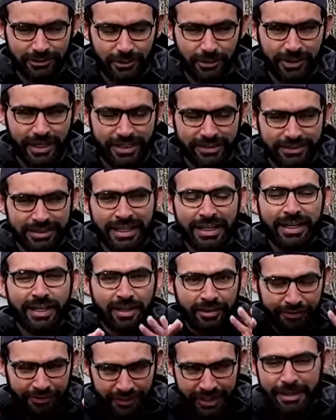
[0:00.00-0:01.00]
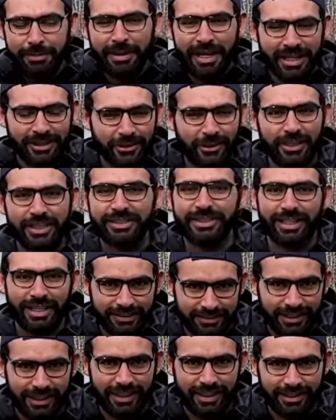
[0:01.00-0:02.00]
स्टूडेंट्स फ्री में एजुकेशन
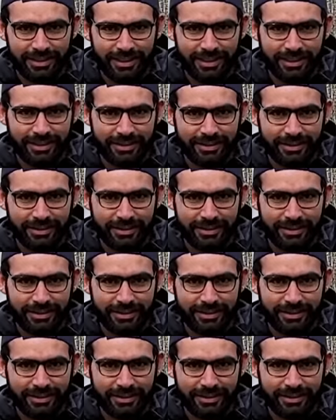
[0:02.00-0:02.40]
हासिल करते हैं